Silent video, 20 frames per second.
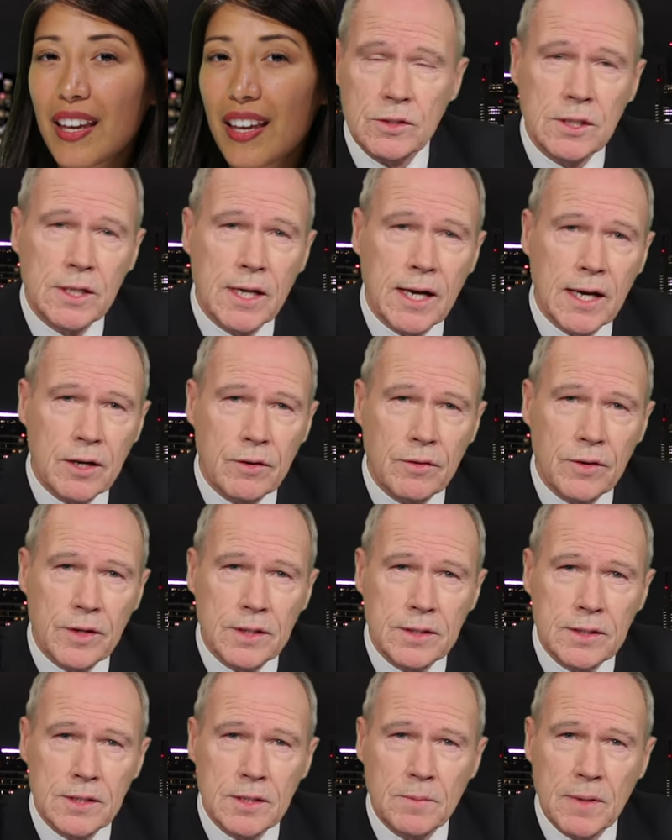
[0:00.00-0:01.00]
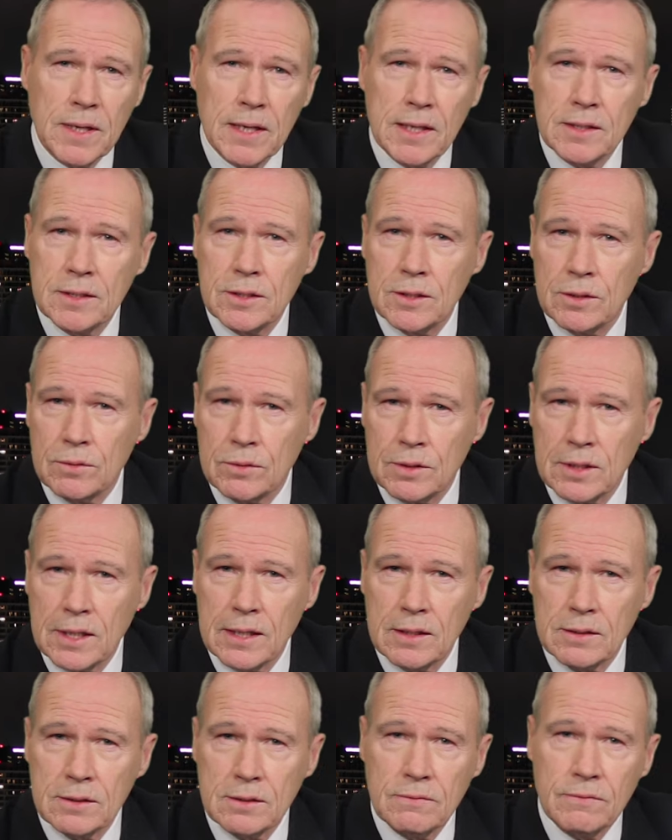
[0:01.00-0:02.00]
안녕하십니까.
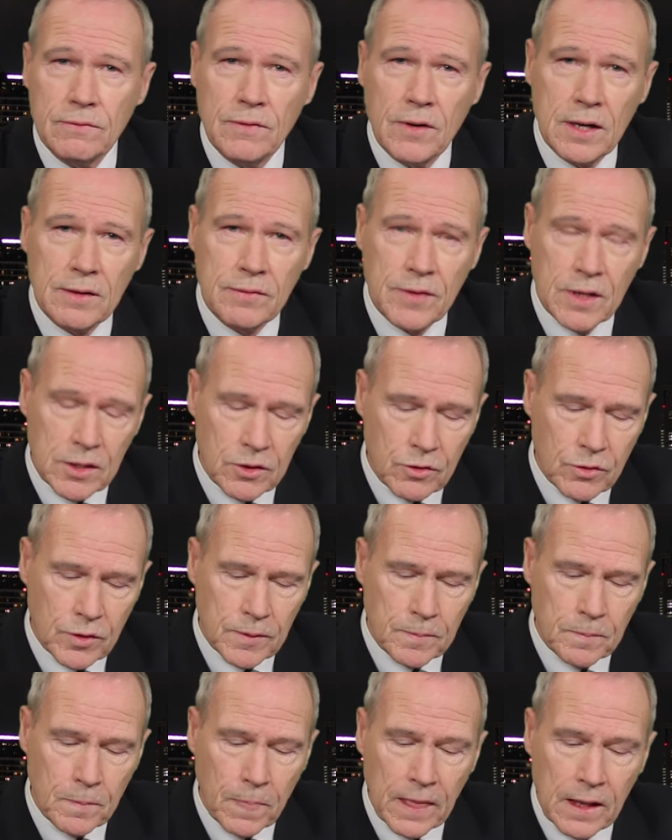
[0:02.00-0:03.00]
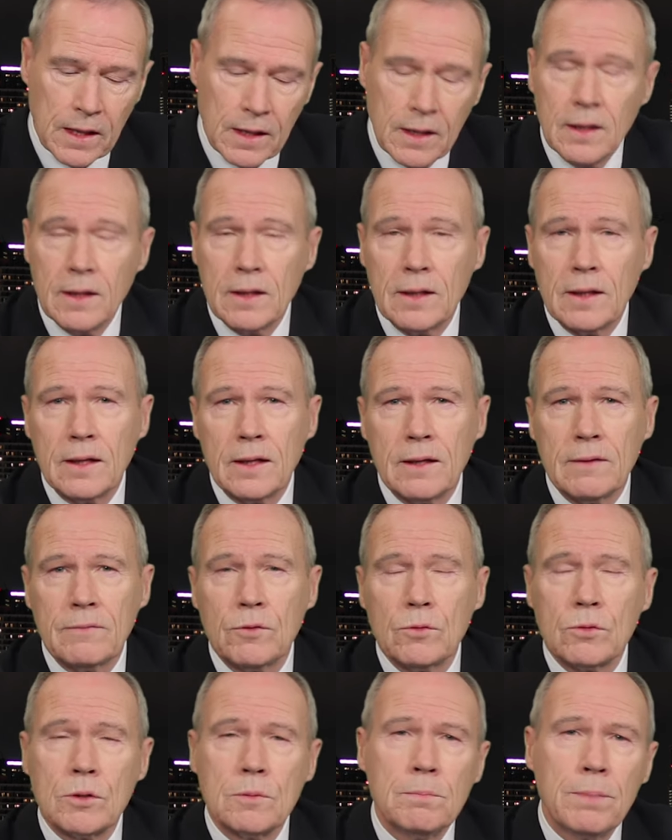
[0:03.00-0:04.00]
사모아에서 온 몽스
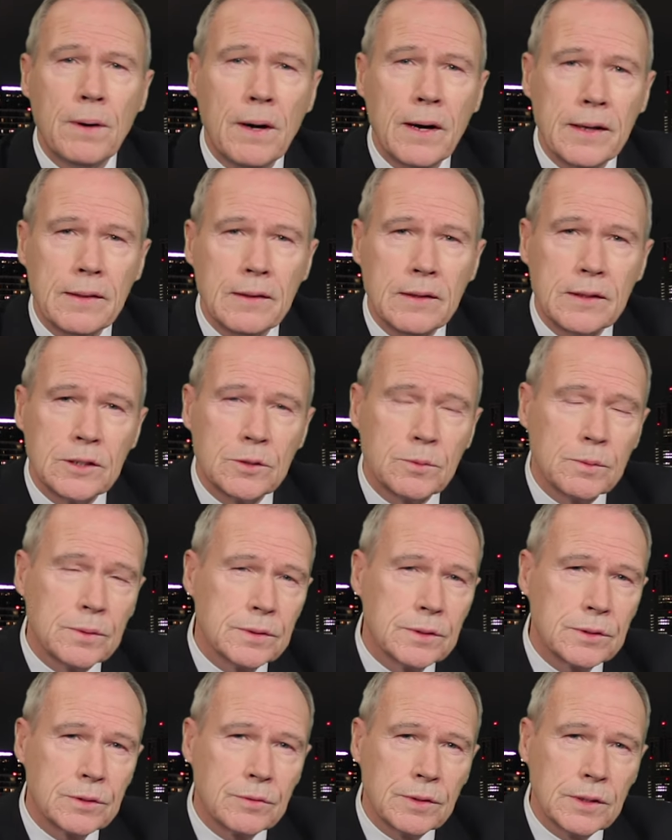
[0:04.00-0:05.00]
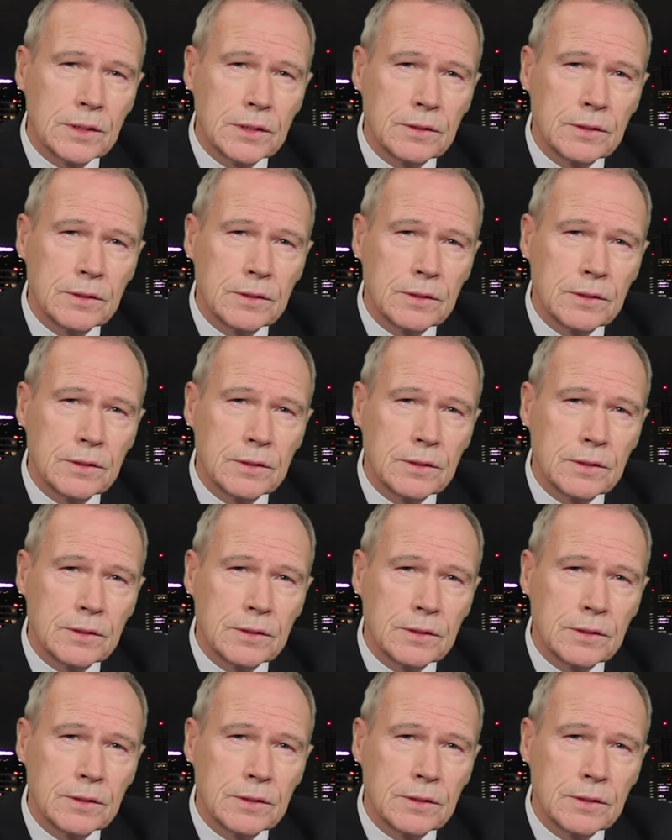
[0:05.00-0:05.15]
박사입니다.